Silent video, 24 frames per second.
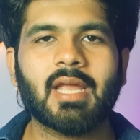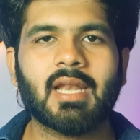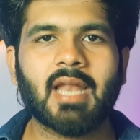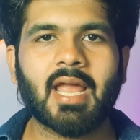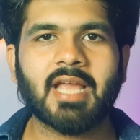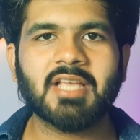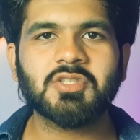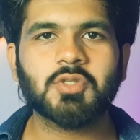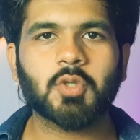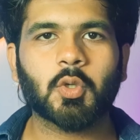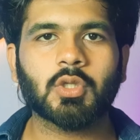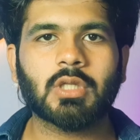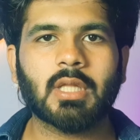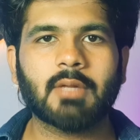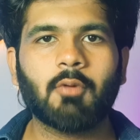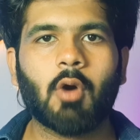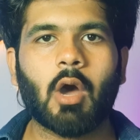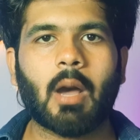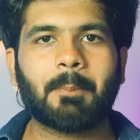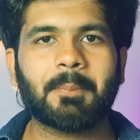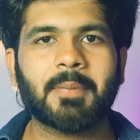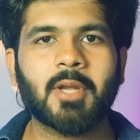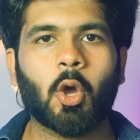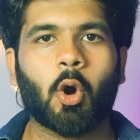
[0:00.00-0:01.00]
एयरलाइंस जो होती है वो
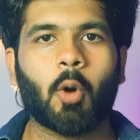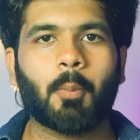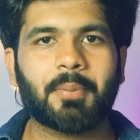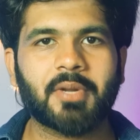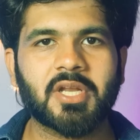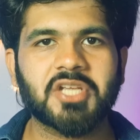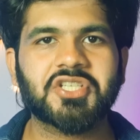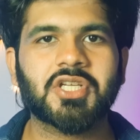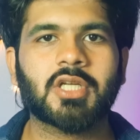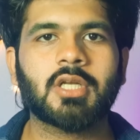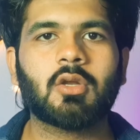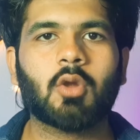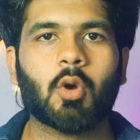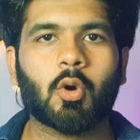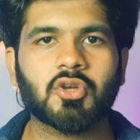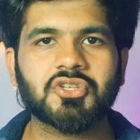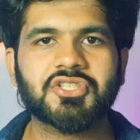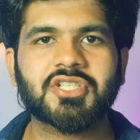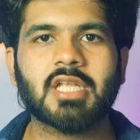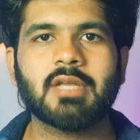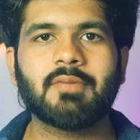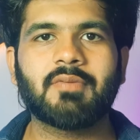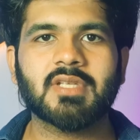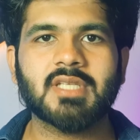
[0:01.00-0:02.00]
अपने ऑपरेशन
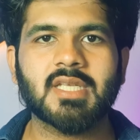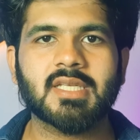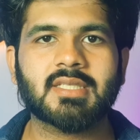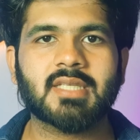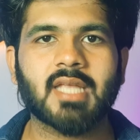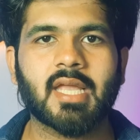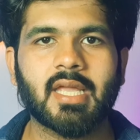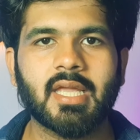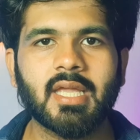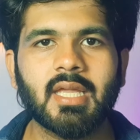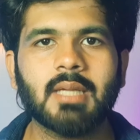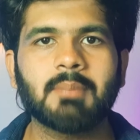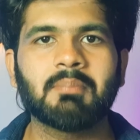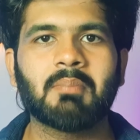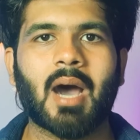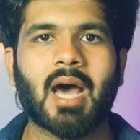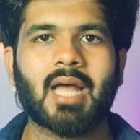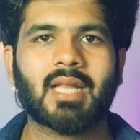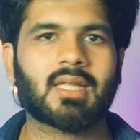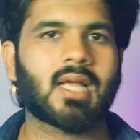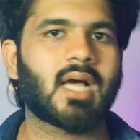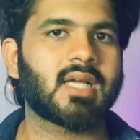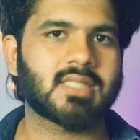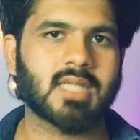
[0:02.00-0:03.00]
कॉस्ट की वजह से ही
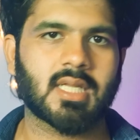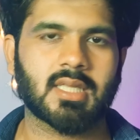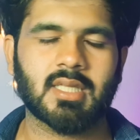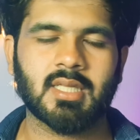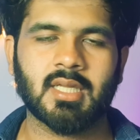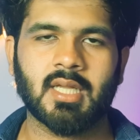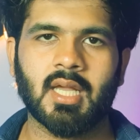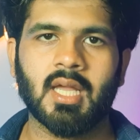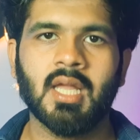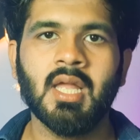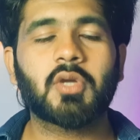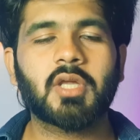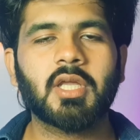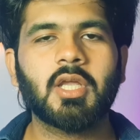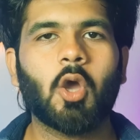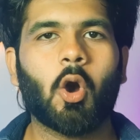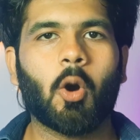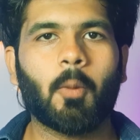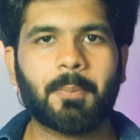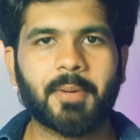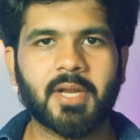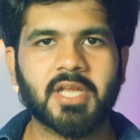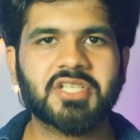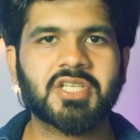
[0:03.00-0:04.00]
मार खा जाती हैं क्योंकि
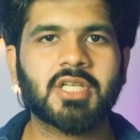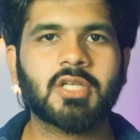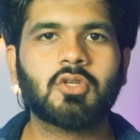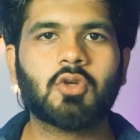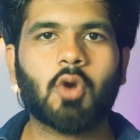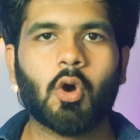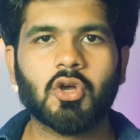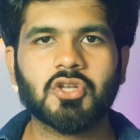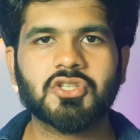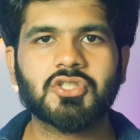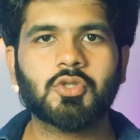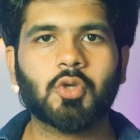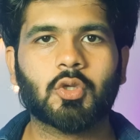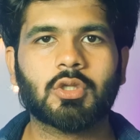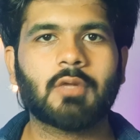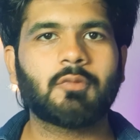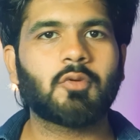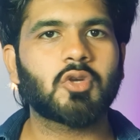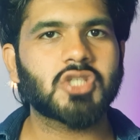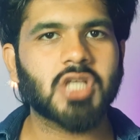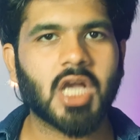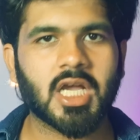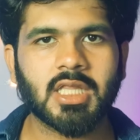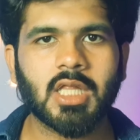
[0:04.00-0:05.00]
ऑपरेशन कॉस्ट जो होता है
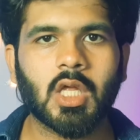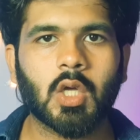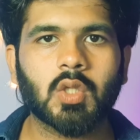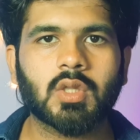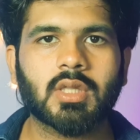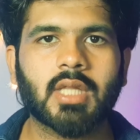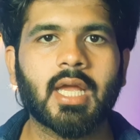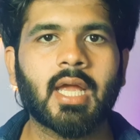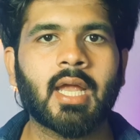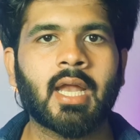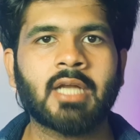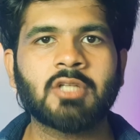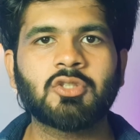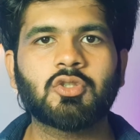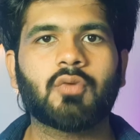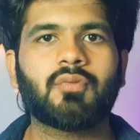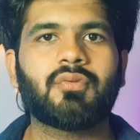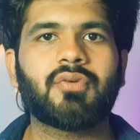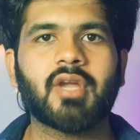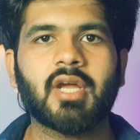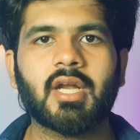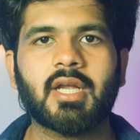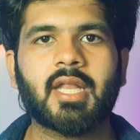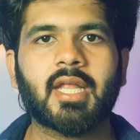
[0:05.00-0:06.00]
वो ज़्यादा होता है एंड जो
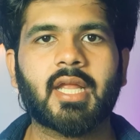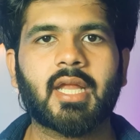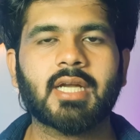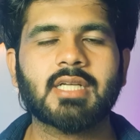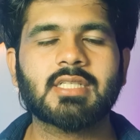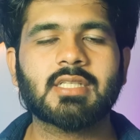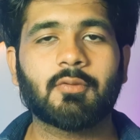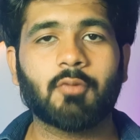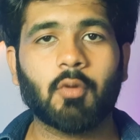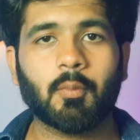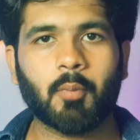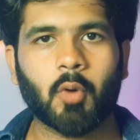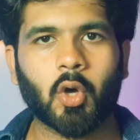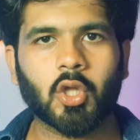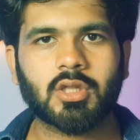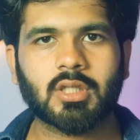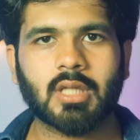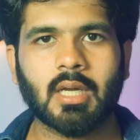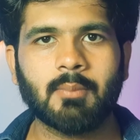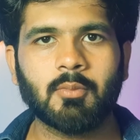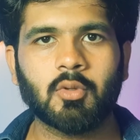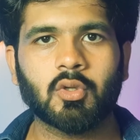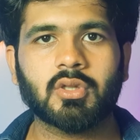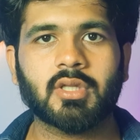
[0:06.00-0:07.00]
फेयर टिकट्स है वो बहुत
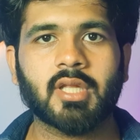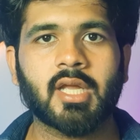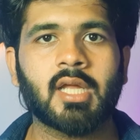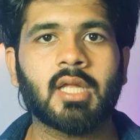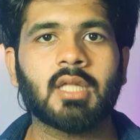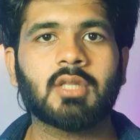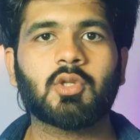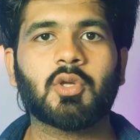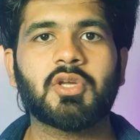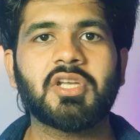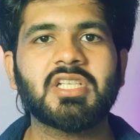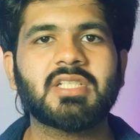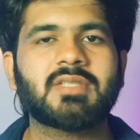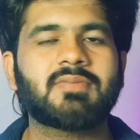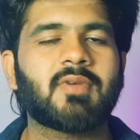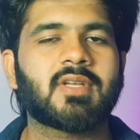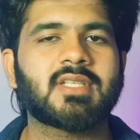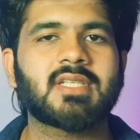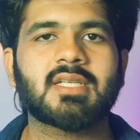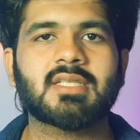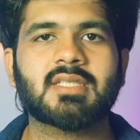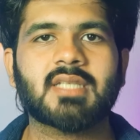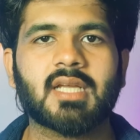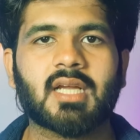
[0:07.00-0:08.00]
कम होते हैं तो इस
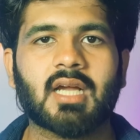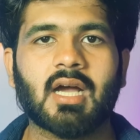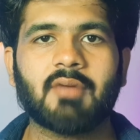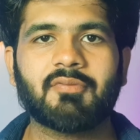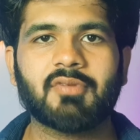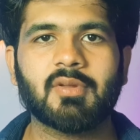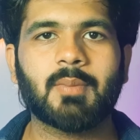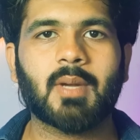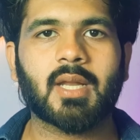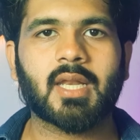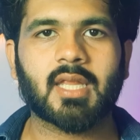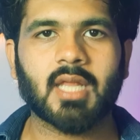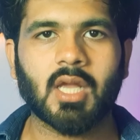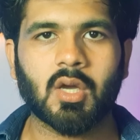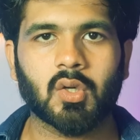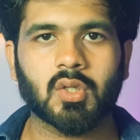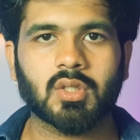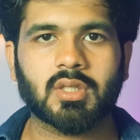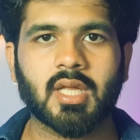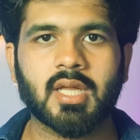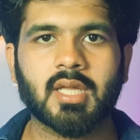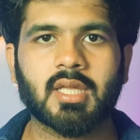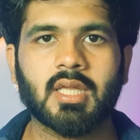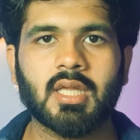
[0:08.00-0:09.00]
वजह से काफ़ी बार क्या
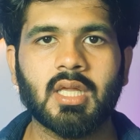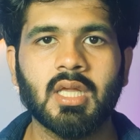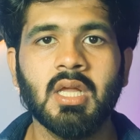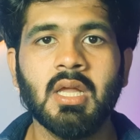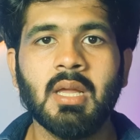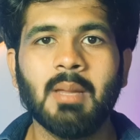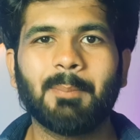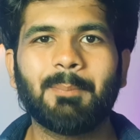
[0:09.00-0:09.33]
होता है कि